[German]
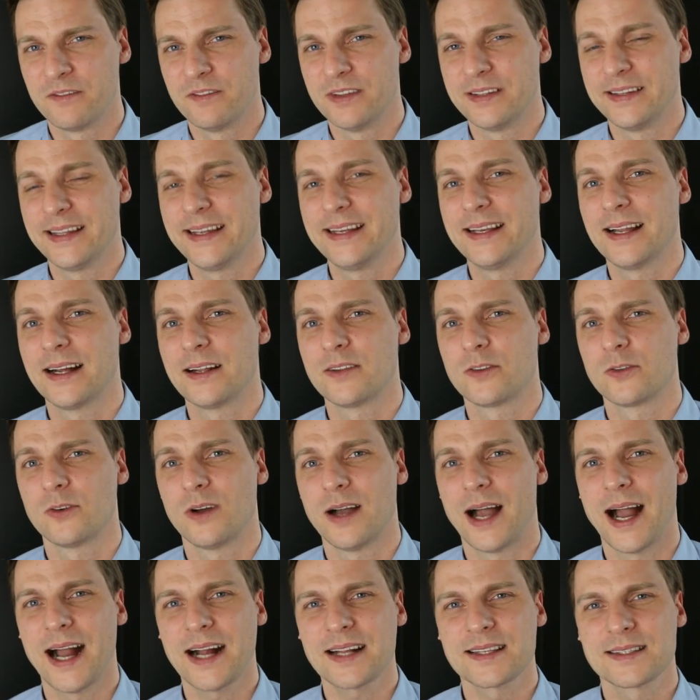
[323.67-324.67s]
Wir sehen
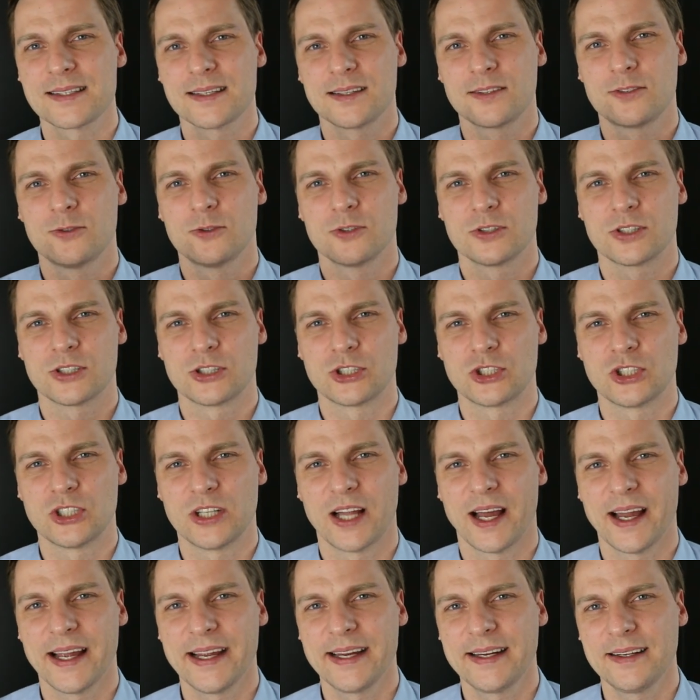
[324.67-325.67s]
also Aktienkurse
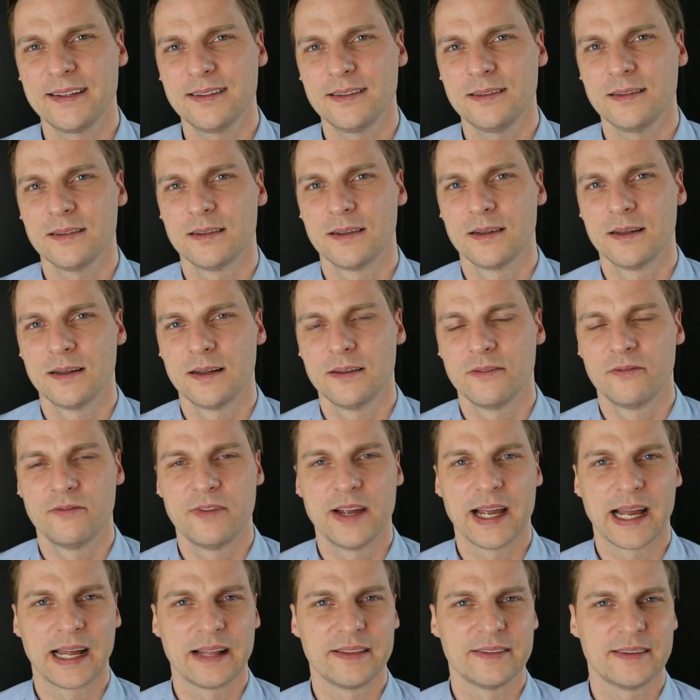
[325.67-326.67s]
steigen,
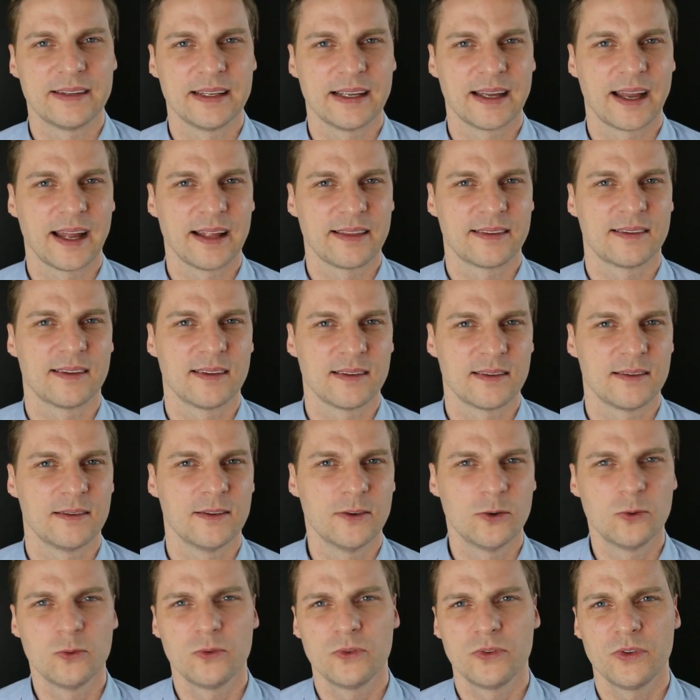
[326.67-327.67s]
während die
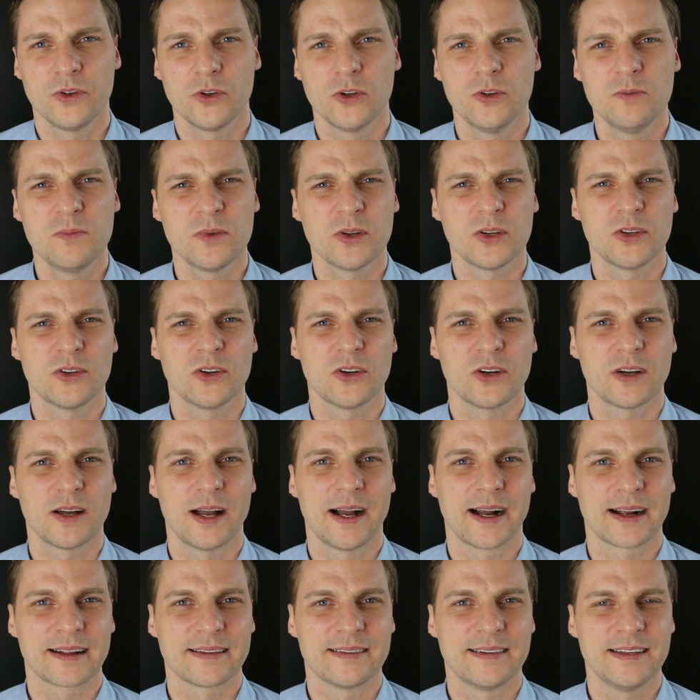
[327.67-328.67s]
Rezession immer noch
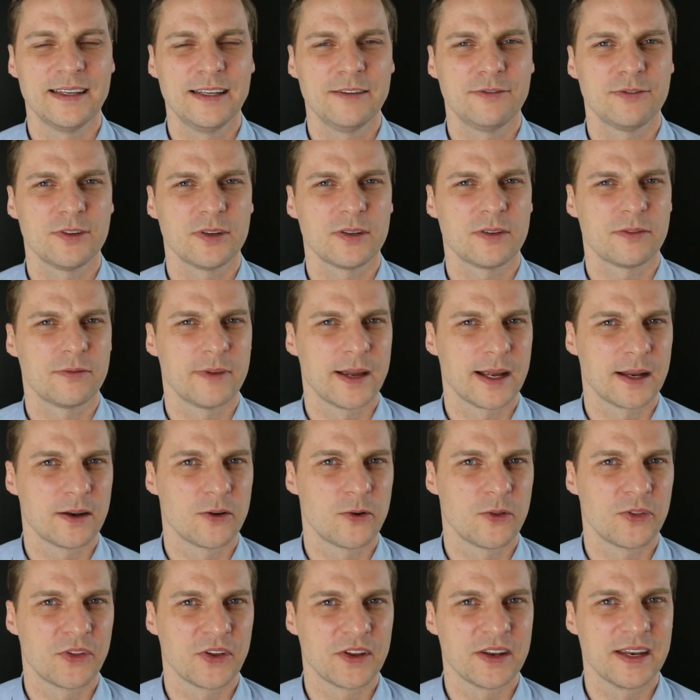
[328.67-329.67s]
aktiv ist,
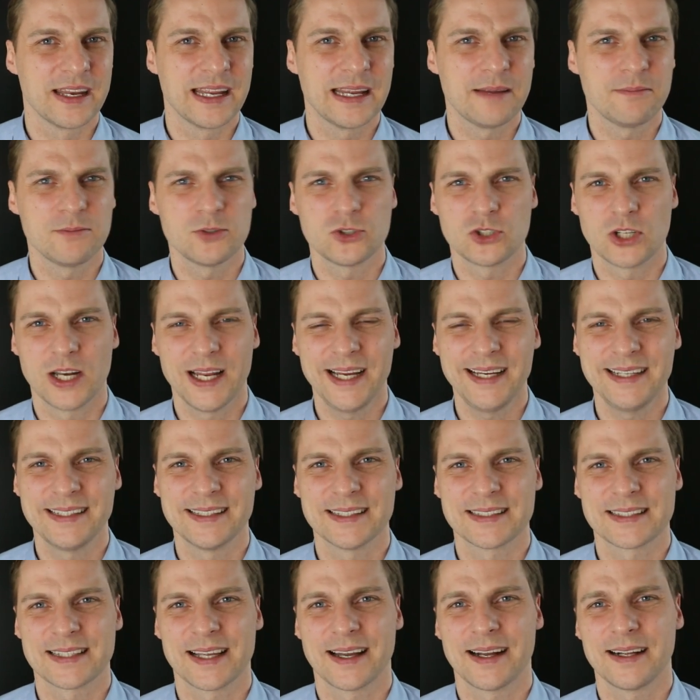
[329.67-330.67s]
während Unternehmen
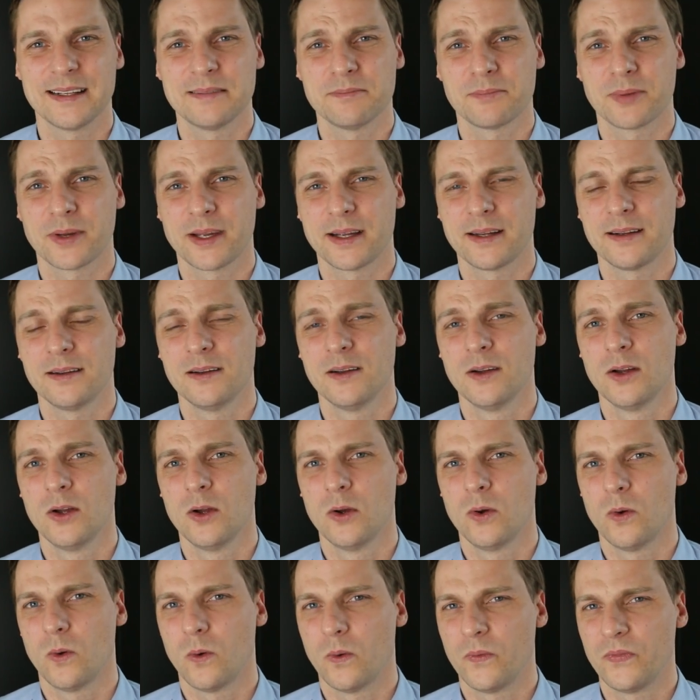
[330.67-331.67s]
schlechte Zahlen bringen
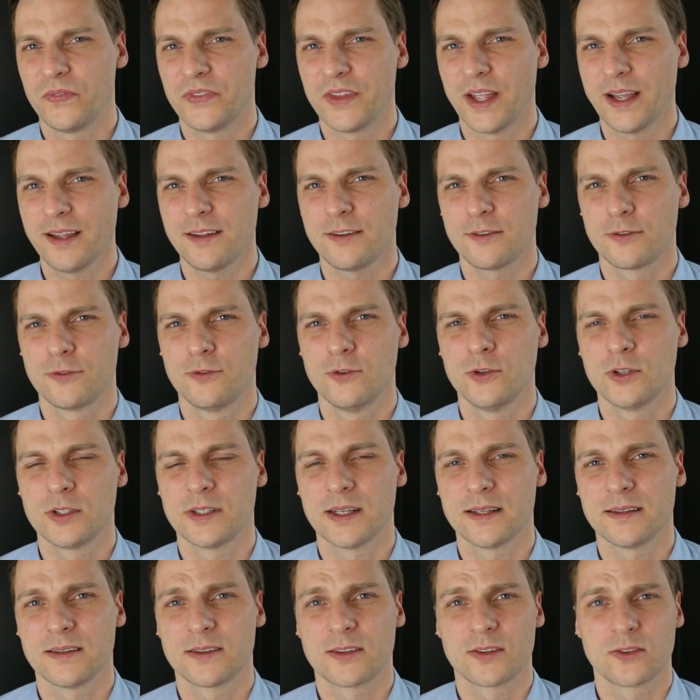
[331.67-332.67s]
und das
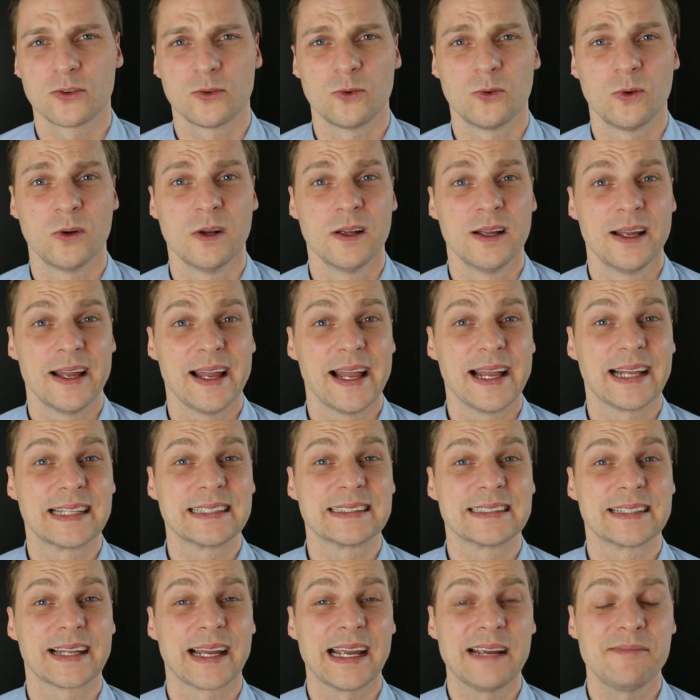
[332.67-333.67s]
führt dann zu
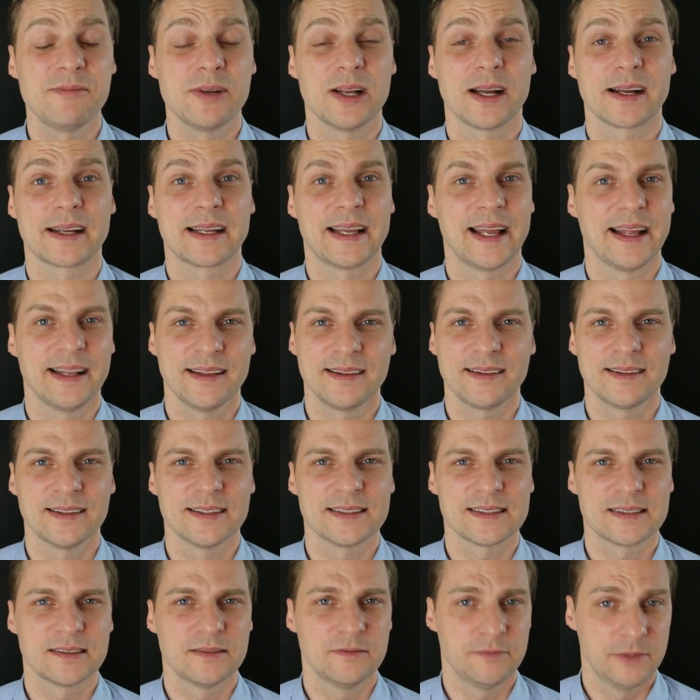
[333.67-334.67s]
extremen
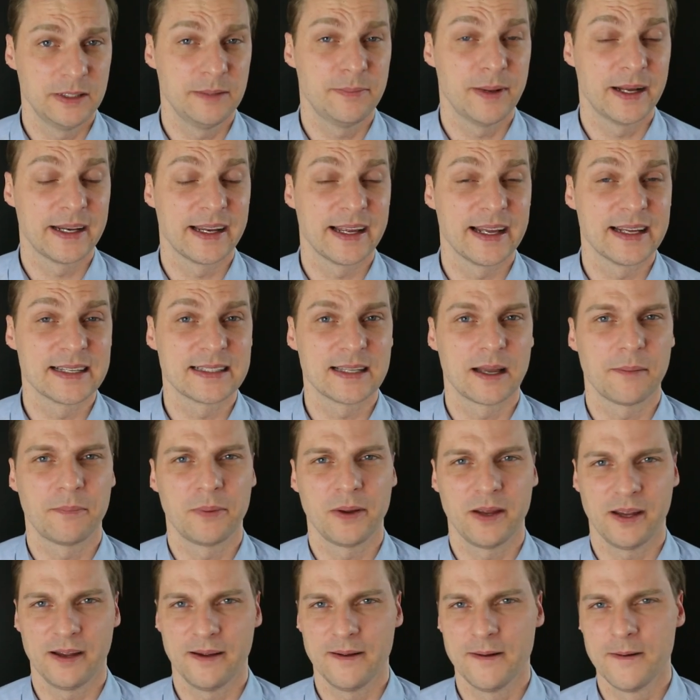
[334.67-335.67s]
Erkenntnissen wie bei der
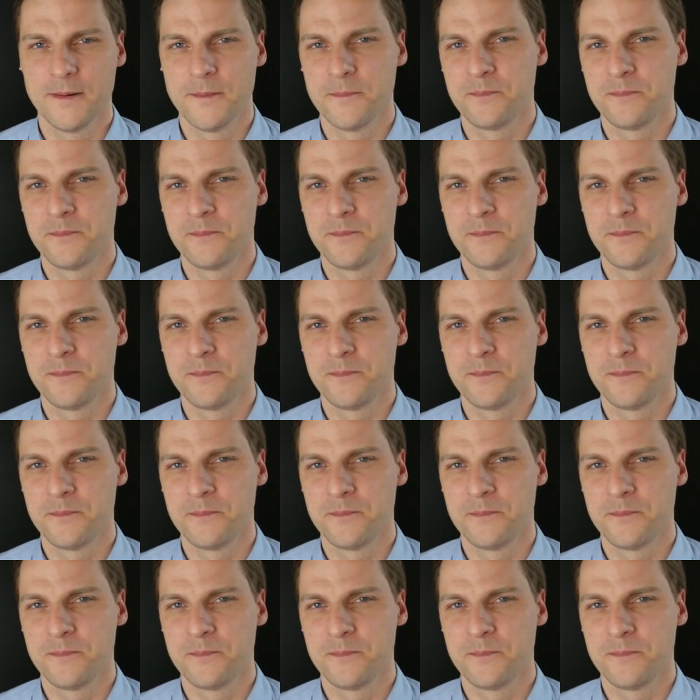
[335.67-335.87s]
SAP.